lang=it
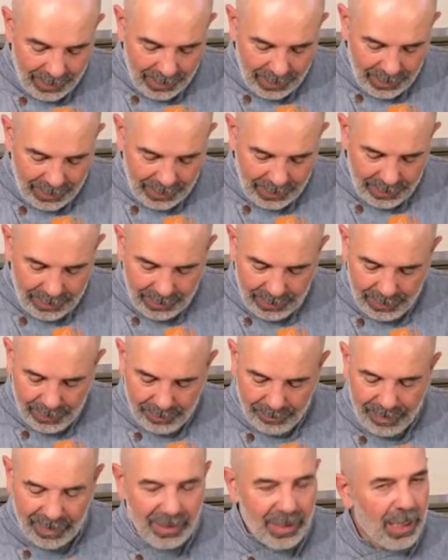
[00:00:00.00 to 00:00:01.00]
Eh,
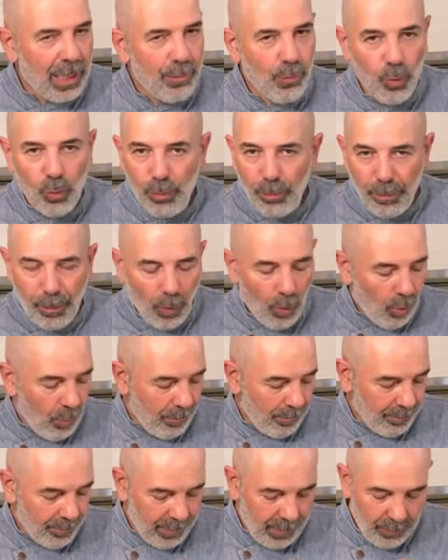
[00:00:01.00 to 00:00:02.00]
metteremo un po'
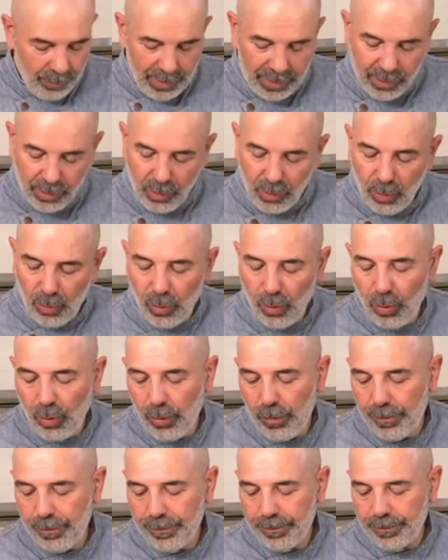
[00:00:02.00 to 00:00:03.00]
di questo,
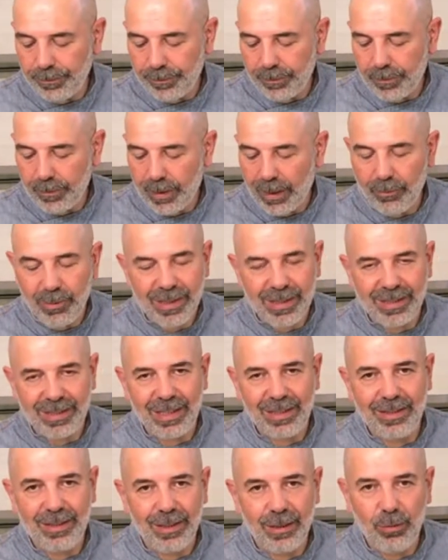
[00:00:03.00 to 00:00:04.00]
questa
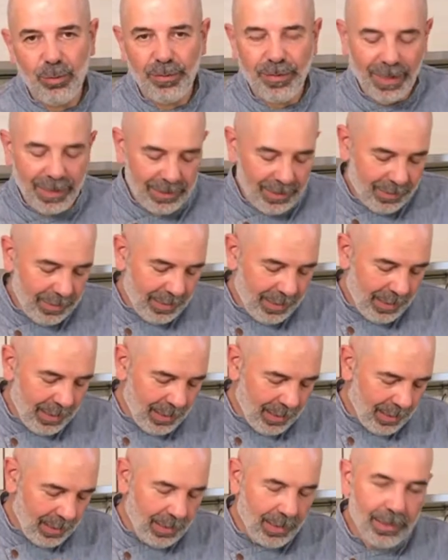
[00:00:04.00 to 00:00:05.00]
salsa tartufata
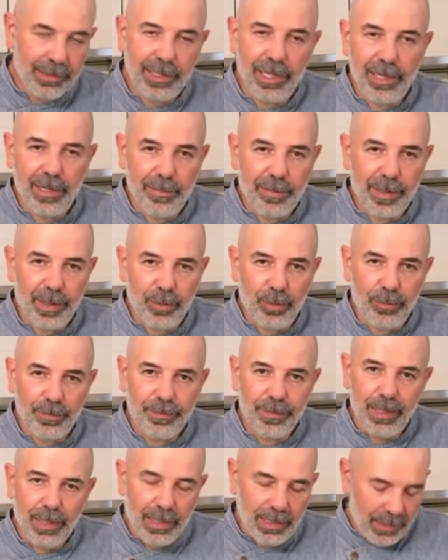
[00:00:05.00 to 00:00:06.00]
nel, nel ripieno
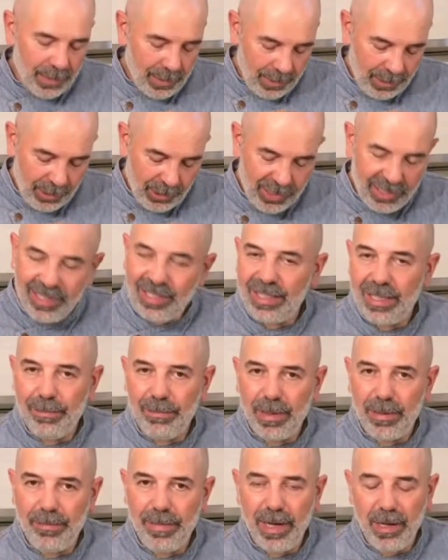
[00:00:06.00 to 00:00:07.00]
che ci sta
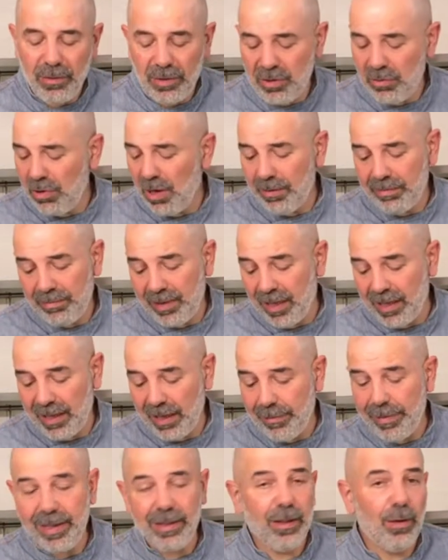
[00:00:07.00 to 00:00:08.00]
sempre bene. Questo qua
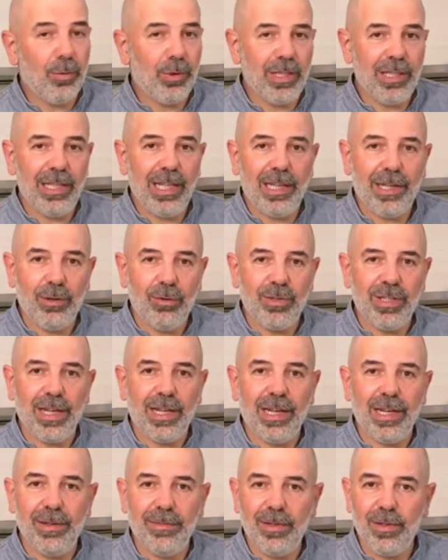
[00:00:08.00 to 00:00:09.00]
tecnicamente lo potete anche
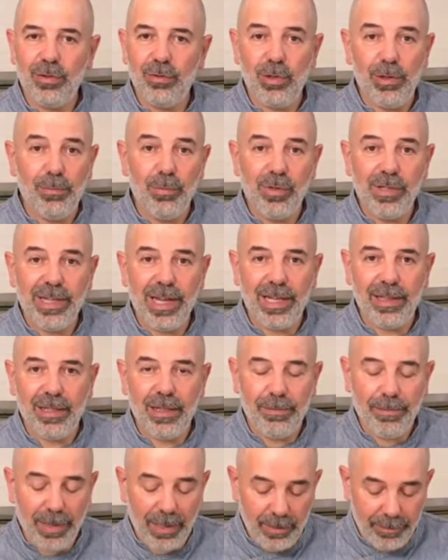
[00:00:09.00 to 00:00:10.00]
usare sulle bruschette, il
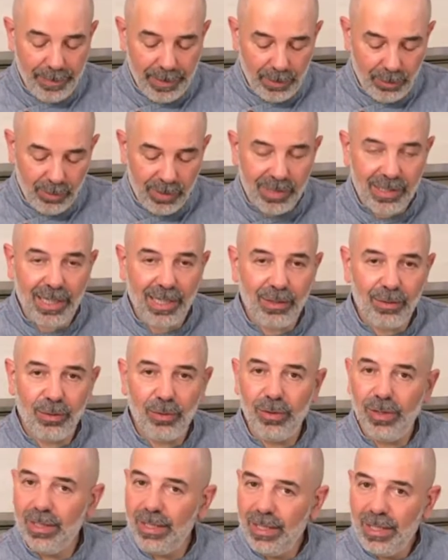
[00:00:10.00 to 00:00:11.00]
pane appena
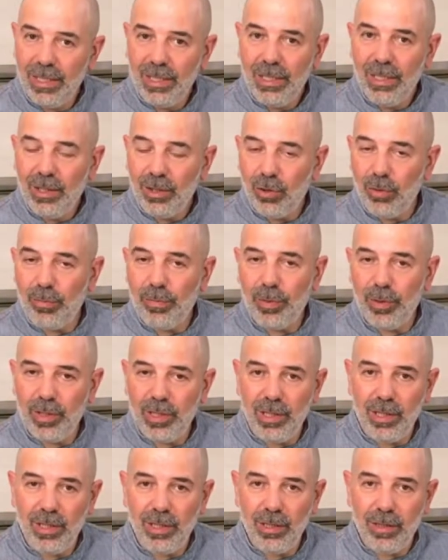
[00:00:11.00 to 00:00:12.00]
tostato, con un po'
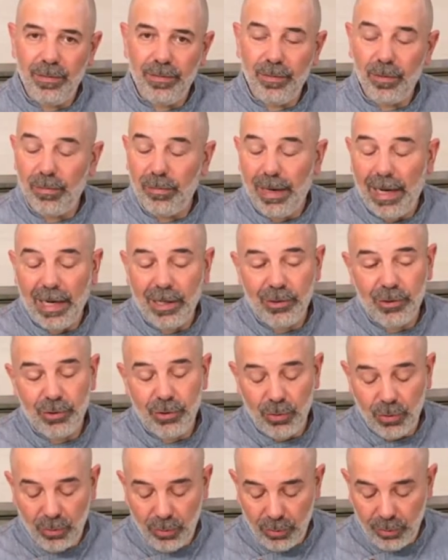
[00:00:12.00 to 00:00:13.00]
di
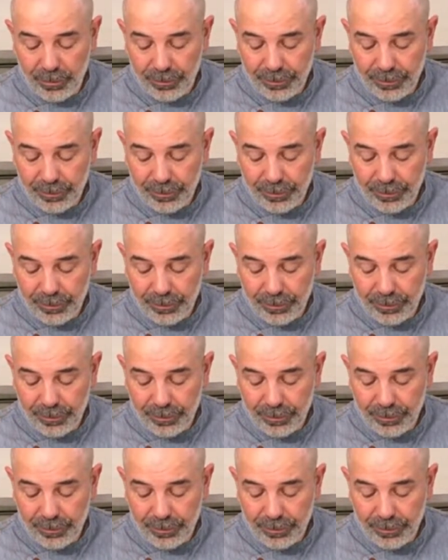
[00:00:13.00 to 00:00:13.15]
formaggio